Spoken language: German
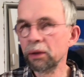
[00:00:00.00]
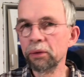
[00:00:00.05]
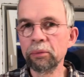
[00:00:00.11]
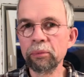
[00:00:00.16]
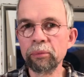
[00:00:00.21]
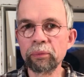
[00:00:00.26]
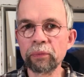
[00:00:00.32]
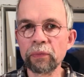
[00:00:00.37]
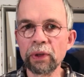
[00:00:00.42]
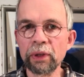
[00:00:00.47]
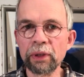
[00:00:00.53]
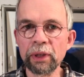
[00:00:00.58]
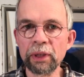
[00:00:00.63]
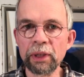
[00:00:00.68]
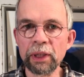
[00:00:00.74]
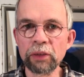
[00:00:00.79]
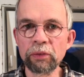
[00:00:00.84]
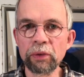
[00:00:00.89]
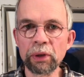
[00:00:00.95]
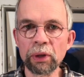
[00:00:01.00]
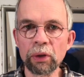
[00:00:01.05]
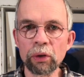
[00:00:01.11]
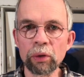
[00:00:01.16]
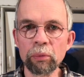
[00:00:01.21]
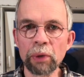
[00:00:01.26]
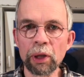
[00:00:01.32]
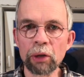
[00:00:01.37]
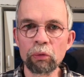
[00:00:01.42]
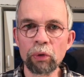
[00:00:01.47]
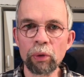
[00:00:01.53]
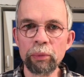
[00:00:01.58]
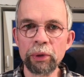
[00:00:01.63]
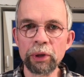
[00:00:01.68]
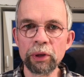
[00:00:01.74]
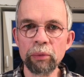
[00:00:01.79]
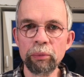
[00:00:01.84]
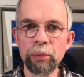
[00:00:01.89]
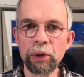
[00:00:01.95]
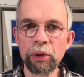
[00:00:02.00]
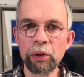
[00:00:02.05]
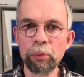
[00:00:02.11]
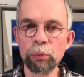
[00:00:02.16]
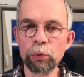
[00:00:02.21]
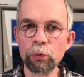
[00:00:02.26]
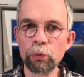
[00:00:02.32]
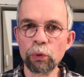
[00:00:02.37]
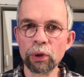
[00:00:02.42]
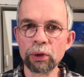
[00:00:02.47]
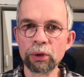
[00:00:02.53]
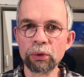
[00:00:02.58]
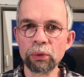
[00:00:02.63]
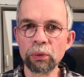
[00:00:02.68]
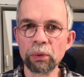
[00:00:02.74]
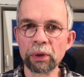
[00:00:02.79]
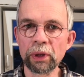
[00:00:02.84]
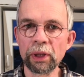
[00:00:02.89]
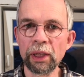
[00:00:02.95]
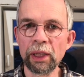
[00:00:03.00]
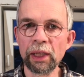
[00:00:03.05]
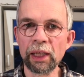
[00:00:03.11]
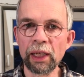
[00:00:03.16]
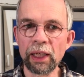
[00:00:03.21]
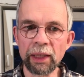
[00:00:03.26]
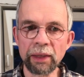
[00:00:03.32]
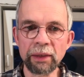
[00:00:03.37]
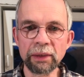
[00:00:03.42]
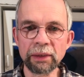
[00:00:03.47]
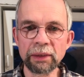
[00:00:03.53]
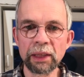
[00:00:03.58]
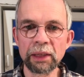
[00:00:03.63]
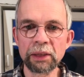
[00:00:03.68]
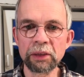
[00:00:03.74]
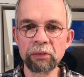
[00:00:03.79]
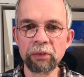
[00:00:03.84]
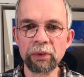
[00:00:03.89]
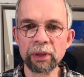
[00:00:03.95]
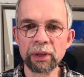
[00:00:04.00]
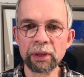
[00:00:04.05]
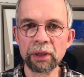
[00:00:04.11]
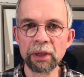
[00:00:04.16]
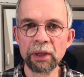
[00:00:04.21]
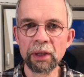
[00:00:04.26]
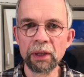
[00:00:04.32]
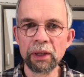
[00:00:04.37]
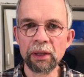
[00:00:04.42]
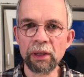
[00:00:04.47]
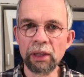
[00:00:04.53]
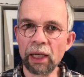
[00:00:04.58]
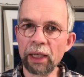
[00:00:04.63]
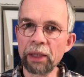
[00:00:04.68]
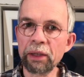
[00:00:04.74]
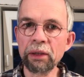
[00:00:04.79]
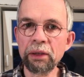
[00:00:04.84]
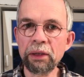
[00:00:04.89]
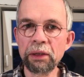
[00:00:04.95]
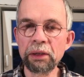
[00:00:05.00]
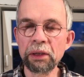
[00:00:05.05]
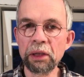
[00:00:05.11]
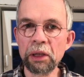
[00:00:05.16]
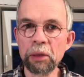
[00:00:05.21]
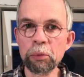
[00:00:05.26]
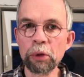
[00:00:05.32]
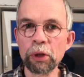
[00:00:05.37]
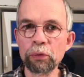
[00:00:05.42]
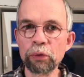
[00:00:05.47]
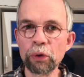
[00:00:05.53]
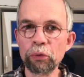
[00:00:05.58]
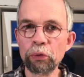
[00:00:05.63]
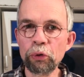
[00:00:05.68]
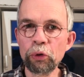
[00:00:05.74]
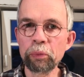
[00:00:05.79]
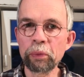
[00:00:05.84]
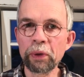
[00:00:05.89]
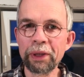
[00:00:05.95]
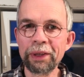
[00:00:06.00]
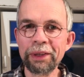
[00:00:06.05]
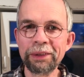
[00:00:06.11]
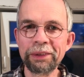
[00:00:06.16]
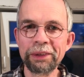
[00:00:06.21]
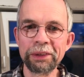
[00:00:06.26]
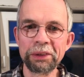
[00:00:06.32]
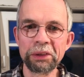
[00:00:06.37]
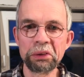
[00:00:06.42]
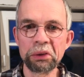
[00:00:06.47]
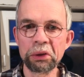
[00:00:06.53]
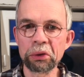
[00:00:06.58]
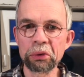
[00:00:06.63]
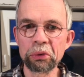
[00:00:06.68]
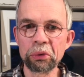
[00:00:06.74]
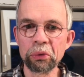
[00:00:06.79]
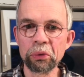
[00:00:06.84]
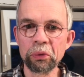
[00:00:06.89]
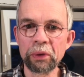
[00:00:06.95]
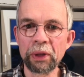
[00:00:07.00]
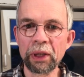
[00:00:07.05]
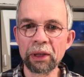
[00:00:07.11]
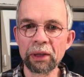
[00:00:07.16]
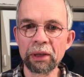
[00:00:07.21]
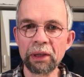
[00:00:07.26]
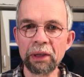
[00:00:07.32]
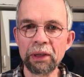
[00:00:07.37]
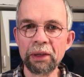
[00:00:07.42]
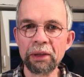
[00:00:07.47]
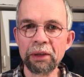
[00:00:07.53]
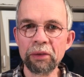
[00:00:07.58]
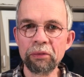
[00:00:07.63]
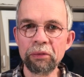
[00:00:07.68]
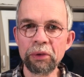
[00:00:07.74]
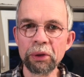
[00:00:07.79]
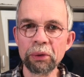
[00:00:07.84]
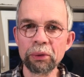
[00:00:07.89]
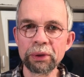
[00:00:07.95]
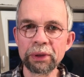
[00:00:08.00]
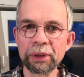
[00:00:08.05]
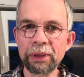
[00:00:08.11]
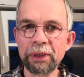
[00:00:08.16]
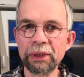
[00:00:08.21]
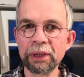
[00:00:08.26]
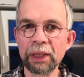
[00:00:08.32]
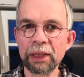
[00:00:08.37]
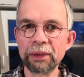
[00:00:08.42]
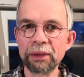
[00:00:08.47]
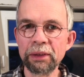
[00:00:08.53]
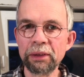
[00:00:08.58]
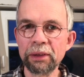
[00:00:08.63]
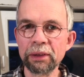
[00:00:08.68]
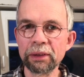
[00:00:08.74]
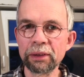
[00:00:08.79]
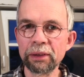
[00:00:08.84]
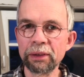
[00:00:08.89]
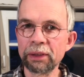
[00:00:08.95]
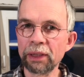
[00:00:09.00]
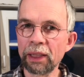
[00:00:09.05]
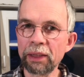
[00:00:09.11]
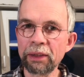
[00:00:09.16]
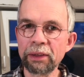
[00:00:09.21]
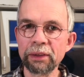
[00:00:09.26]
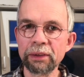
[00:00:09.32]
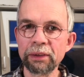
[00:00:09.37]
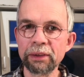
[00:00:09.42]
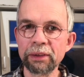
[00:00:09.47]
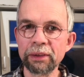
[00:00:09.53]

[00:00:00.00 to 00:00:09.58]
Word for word: ähm, der deswegen auch im Aquamichel Mini bevorzugt eingesetzt wird. Leider nicht immer verfügbar ist. Jetzt in der Corona-Virus-Krise hat sich das gezeigt, dass